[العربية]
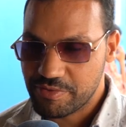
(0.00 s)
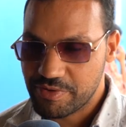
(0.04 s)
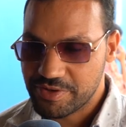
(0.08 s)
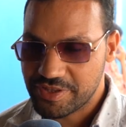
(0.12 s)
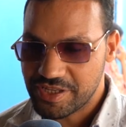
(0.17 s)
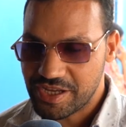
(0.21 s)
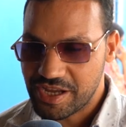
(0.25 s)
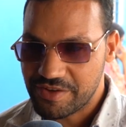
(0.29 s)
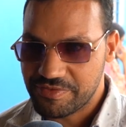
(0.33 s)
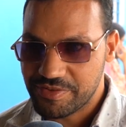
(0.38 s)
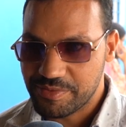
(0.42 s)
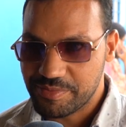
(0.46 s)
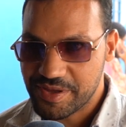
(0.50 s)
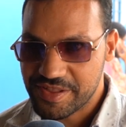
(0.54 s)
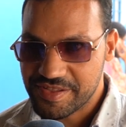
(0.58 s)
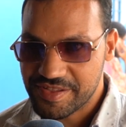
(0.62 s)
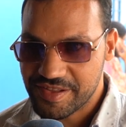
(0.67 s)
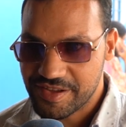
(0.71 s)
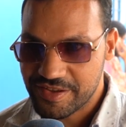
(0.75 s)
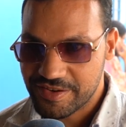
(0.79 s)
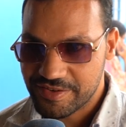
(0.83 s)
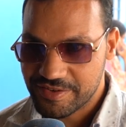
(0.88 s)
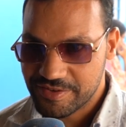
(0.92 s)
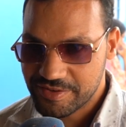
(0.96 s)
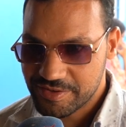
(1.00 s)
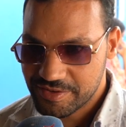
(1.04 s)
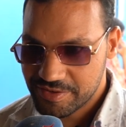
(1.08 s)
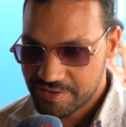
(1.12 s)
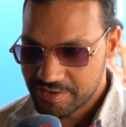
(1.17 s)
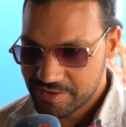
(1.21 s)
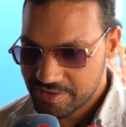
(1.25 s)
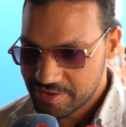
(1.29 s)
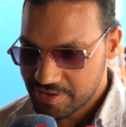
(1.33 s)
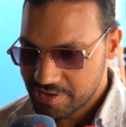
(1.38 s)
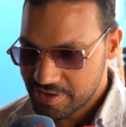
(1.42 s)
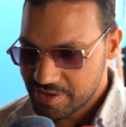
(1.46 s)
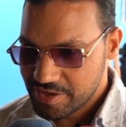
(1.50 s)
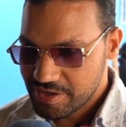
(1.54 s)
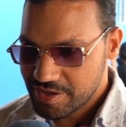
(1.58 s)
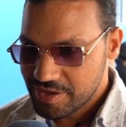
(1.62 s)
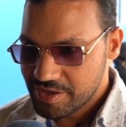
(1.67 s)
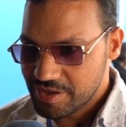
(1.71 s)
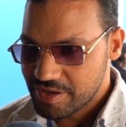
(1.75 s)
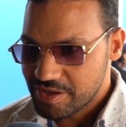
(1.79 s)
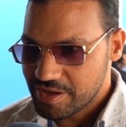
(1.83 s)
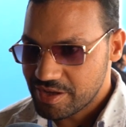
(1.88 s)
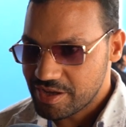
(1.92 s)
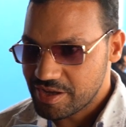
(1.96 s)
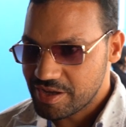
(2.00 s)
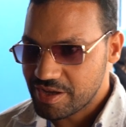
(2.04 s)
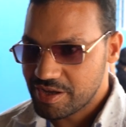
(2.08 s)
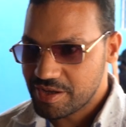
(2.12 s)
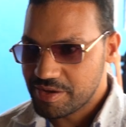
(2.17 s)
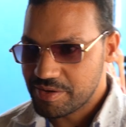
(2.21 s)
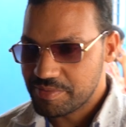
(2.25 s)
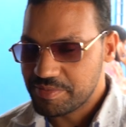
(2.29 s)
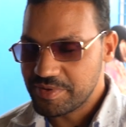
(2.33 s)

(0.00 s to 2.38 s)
وضيعه في البصر آه،